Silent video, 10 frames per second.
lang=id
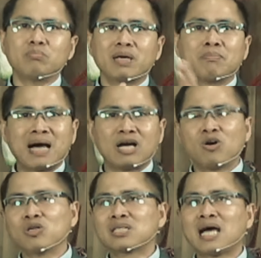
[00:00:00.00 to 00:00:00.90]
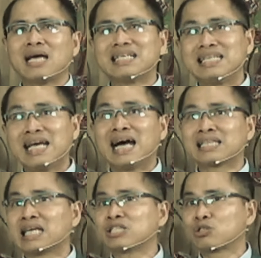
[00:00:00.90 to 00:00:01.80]
bermahkota di
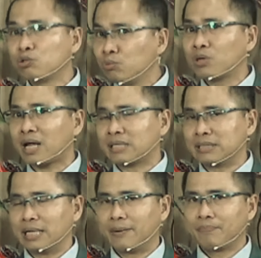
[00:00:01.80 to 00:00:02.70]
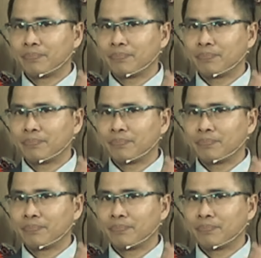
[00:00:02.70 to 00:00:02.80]
atas kuburannya.